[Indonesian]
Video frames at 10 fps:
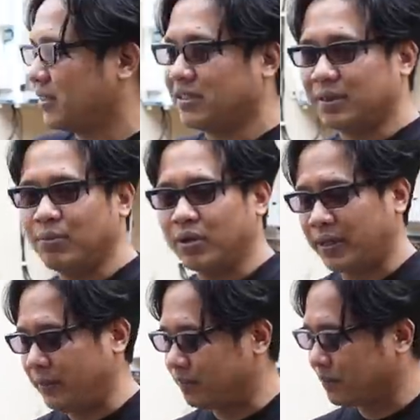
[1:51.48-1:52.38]
si Cibon
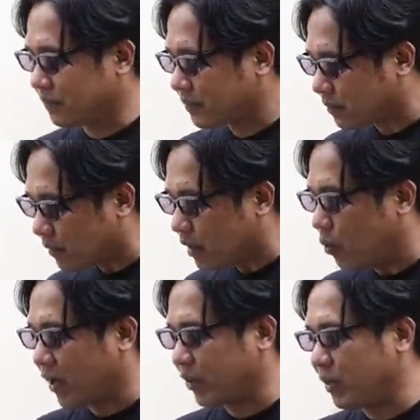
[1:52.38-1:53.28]
nih.
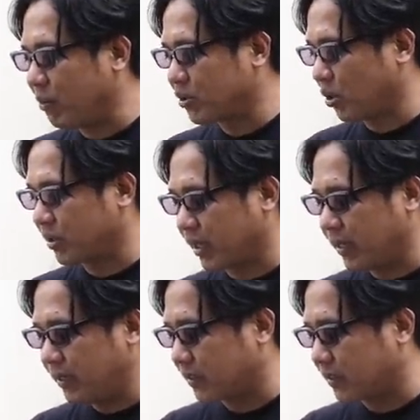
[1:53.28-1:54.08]
Warnanya udah Boston Green